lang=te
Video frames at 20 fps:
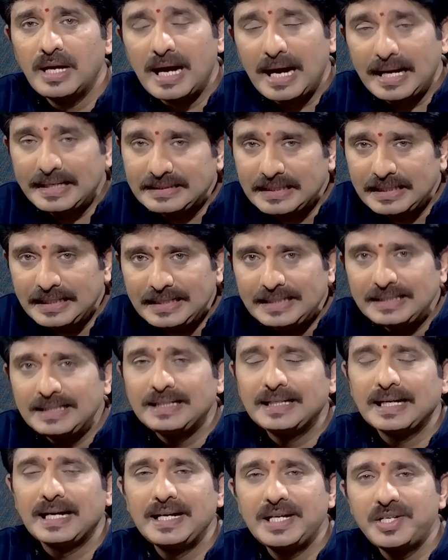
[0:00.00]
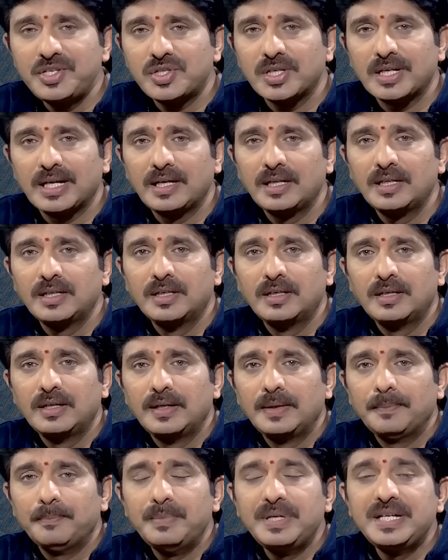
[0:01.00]
అయితే ఇది గ్రహించిన
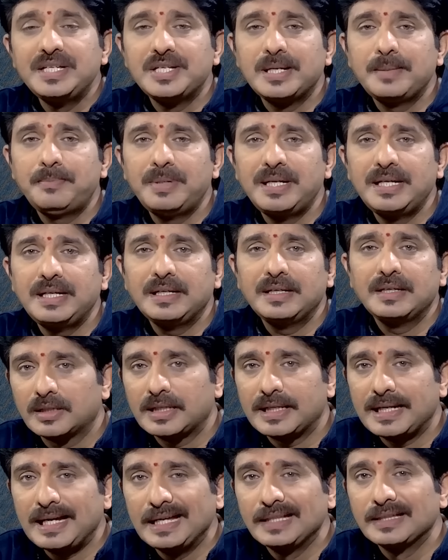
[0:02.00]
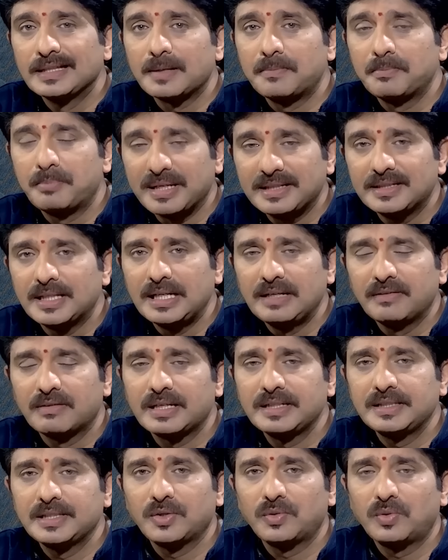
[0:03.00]
బీజేపీ కేంద్రం పెద్దలు
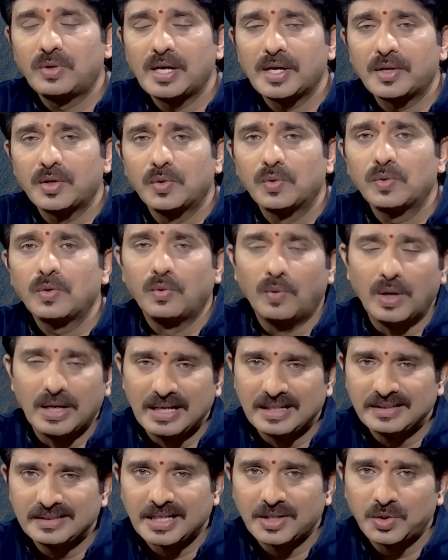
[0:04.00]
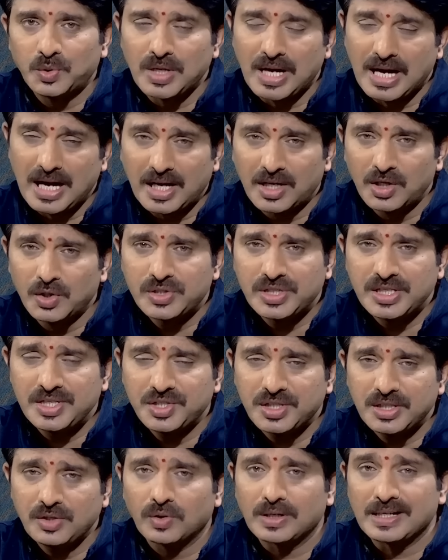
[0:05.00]
ఎవరైతే ఉన్నారో వాళ్ళంతా కూడా ఆలోచించి
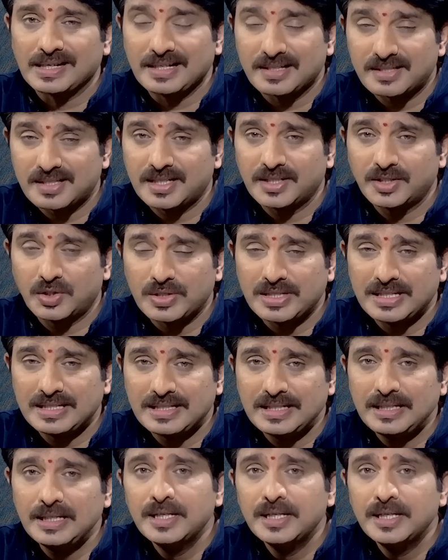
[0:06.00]
ఒక కసరత్తు చేసి